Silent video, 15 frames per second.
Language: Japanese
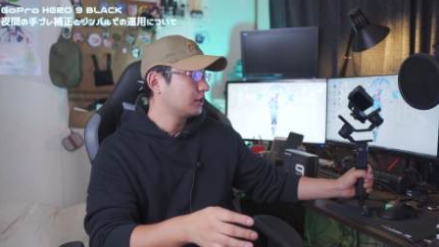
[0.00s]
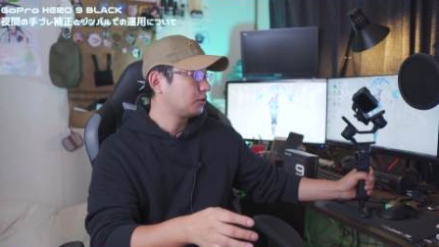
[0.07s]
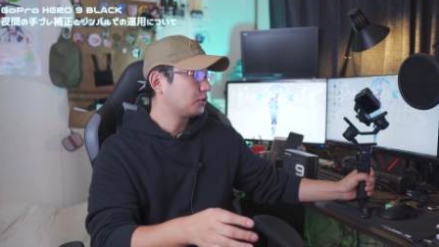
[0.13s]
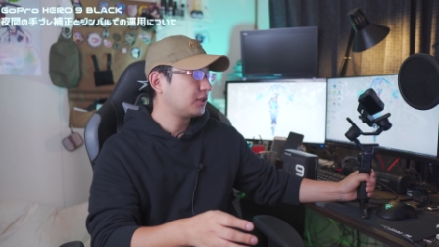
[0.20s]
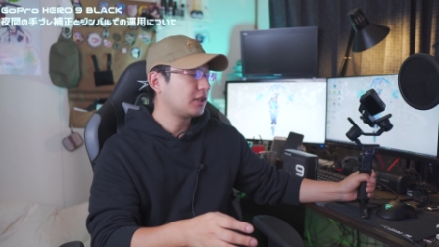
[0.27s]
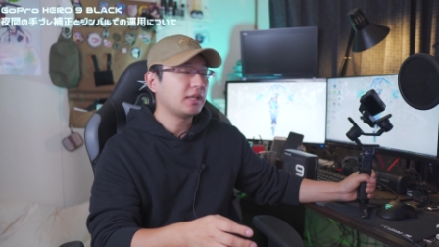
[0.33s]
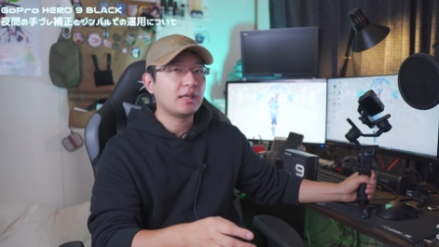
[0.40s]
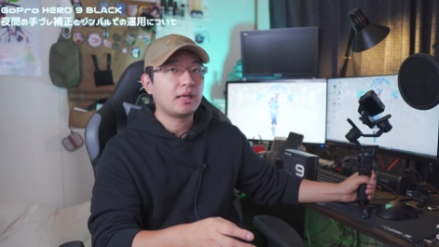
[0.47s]
そ
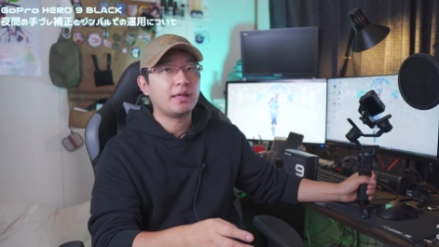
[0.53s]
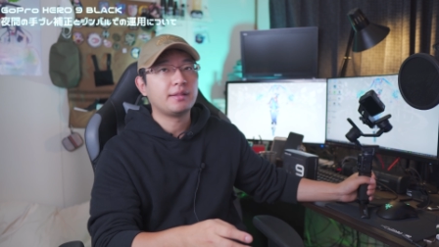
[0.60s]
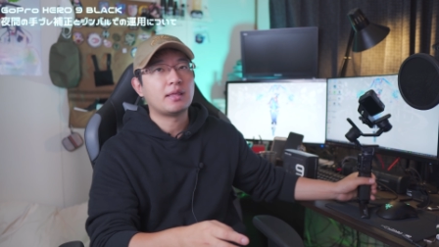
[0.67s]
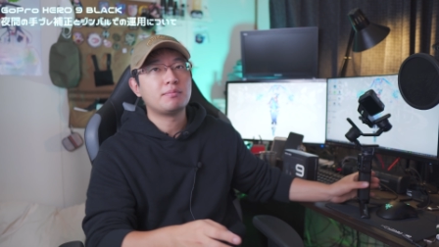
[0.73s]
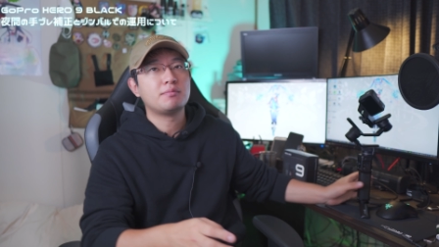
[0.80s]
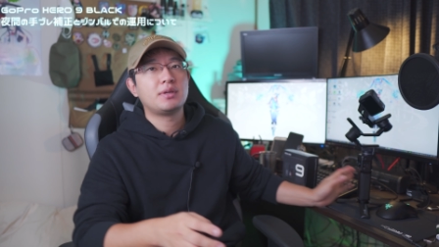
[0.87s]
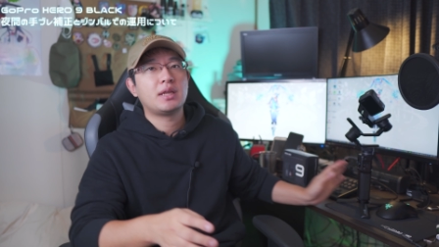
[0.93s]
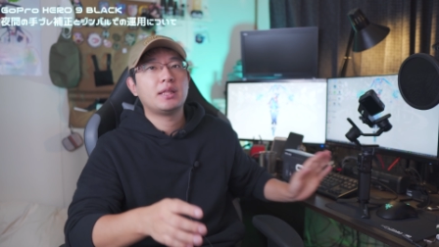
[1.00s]
してね、え
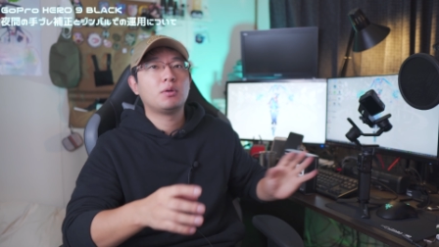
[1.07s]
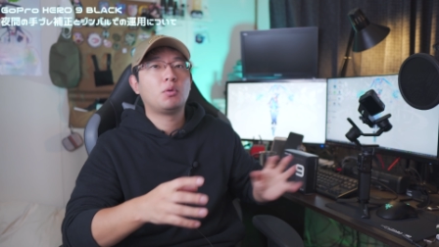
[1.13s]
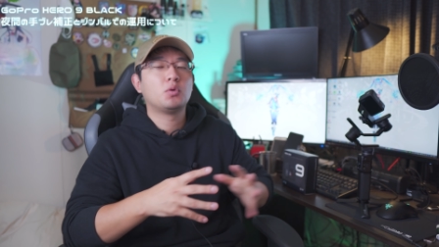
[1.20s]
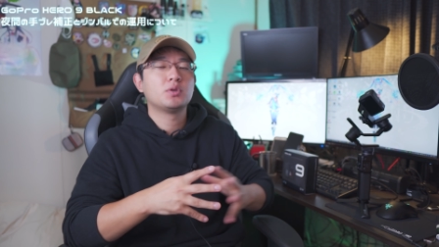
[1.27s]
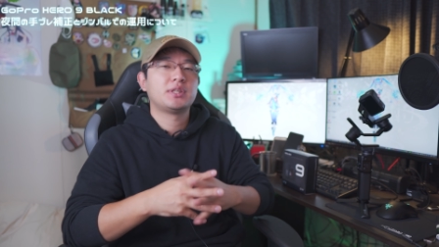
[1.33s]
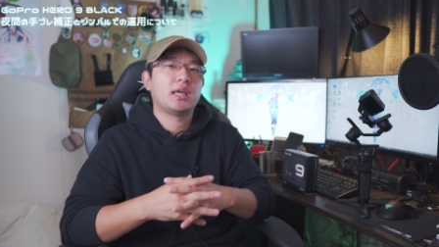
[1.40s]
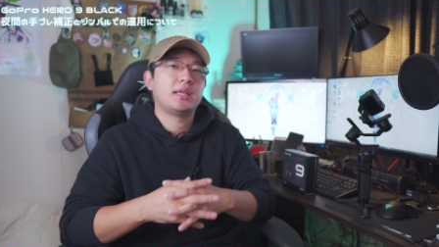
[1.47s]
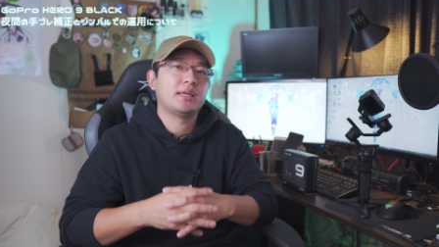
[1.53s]
手ぶれの
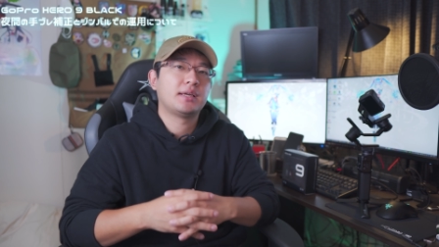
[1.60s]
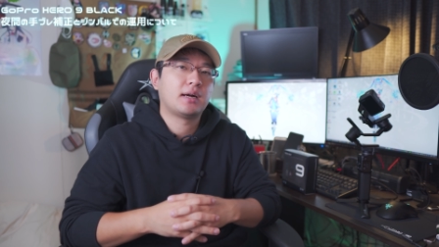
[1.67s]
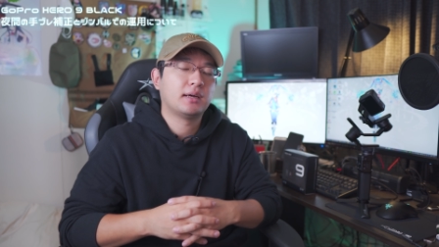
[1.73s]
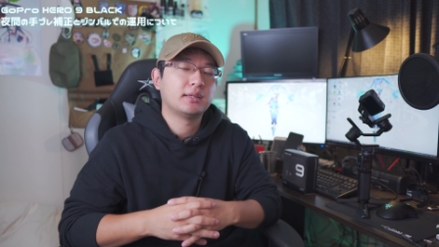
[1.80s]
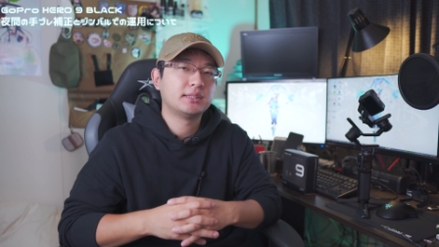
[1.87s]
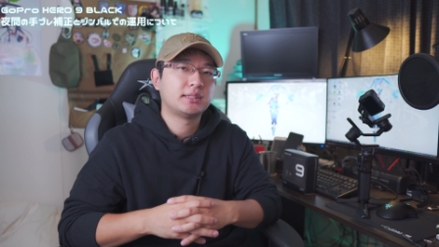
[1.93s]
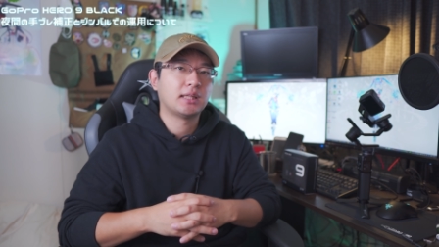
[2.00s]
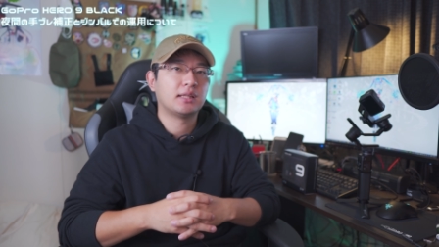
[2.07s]
補正に
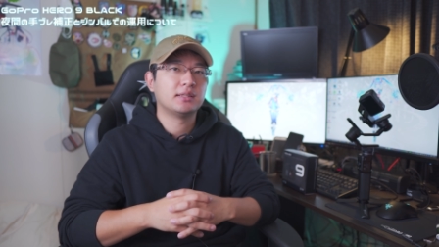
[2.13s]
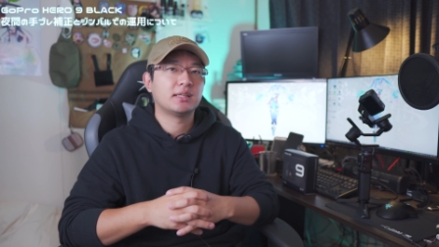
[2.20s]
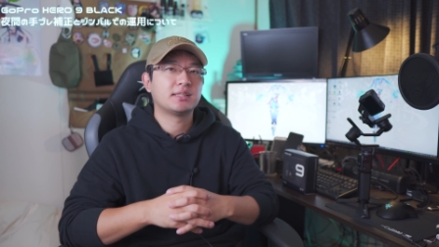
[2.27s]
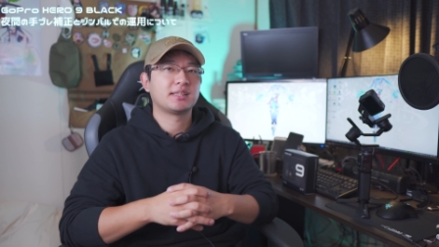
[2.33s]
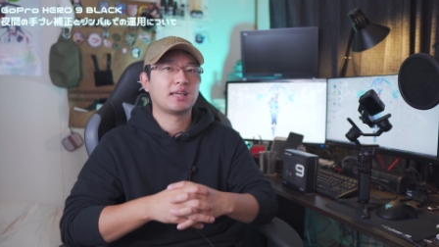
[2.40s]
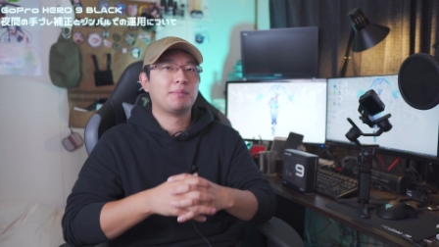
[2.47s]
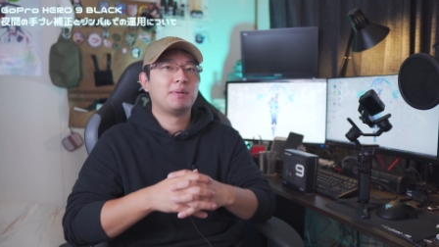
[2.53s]
関してなんですが、